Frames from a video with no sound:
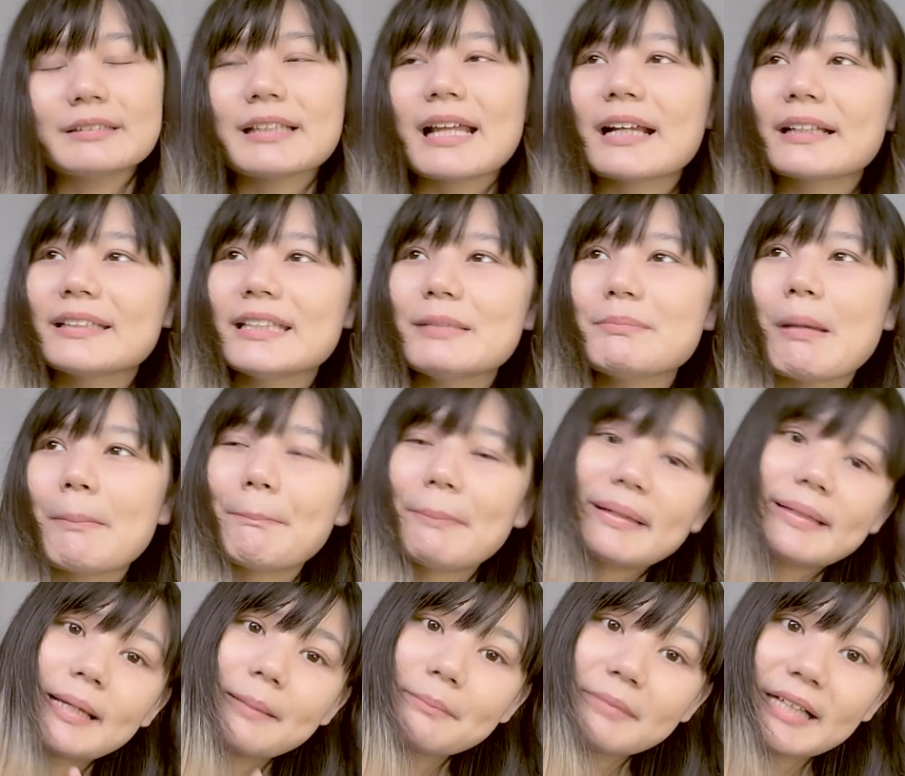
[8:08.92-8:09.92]
ทั้งที่แบบไป
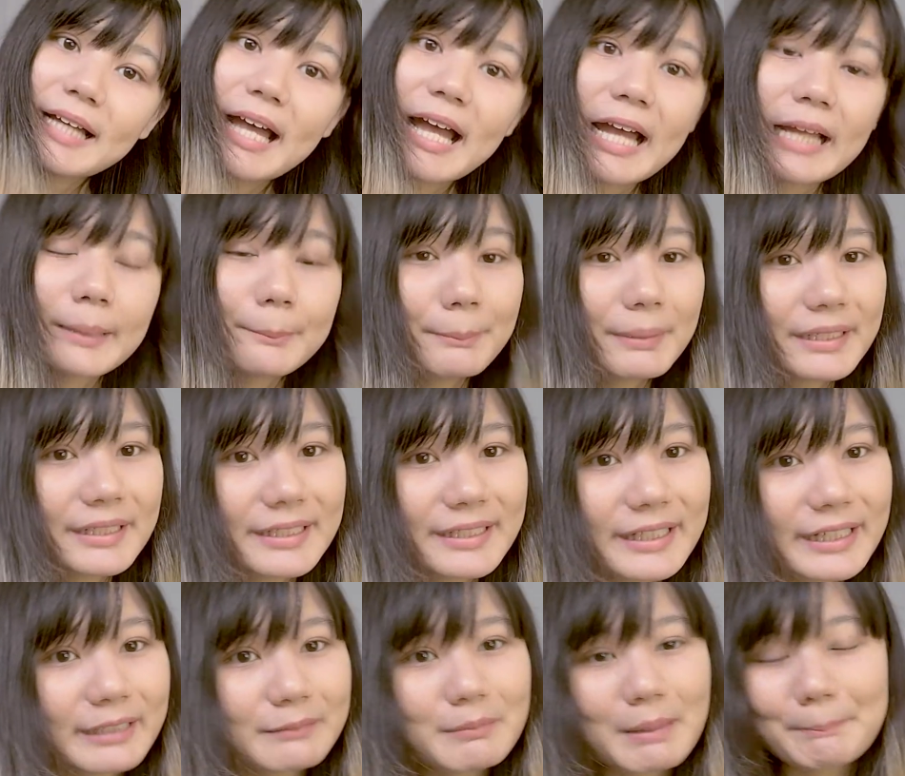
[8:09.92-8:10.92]
ทำงานไปเรี
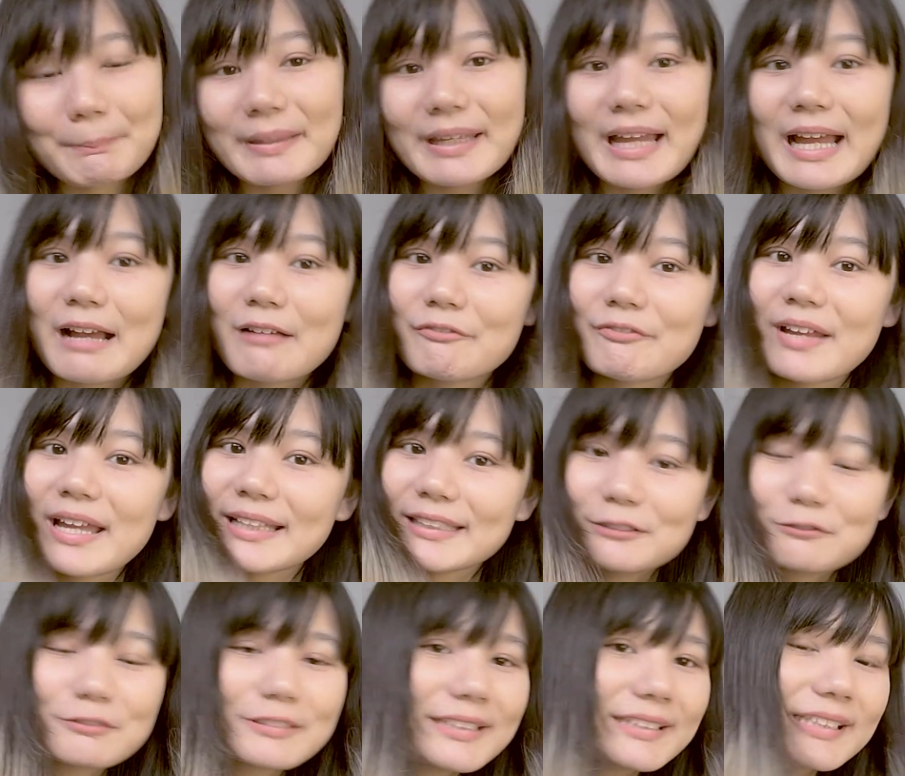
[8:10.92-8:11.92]
ยนแบบไปหาแฟน
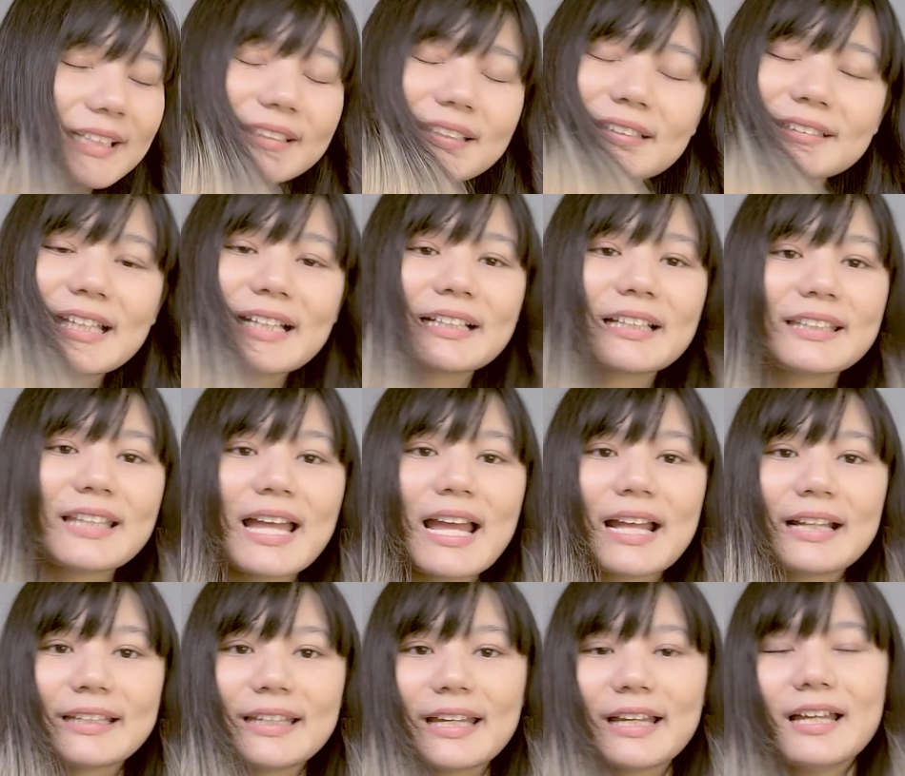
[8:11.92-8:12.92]
ตู้นี่นั่นต่างๆนานา
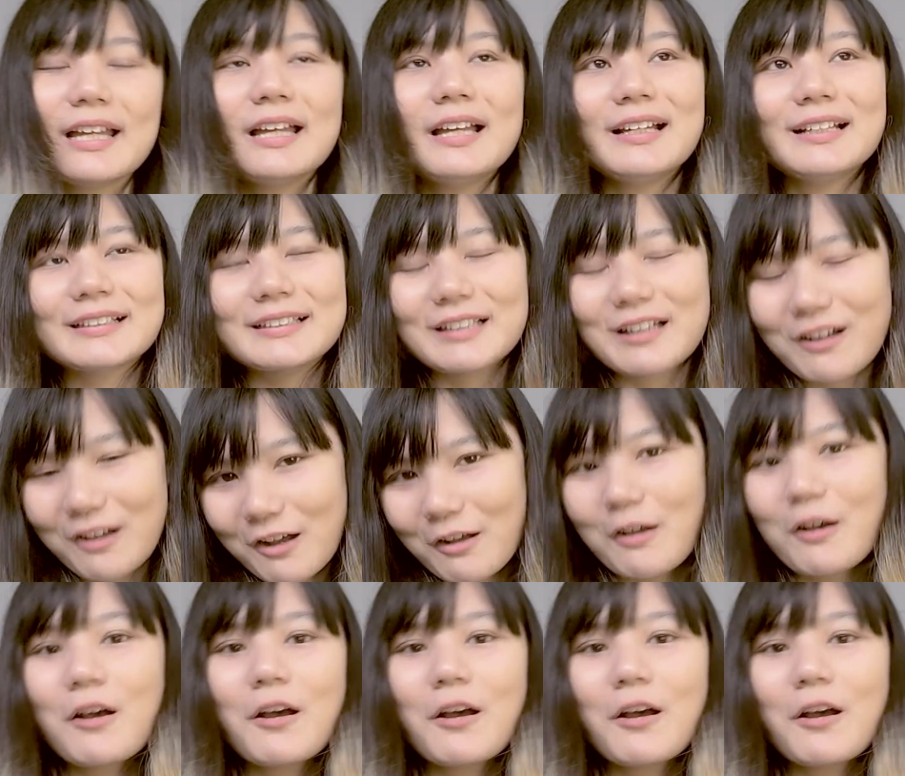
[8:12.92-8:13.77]
เนี่ยก็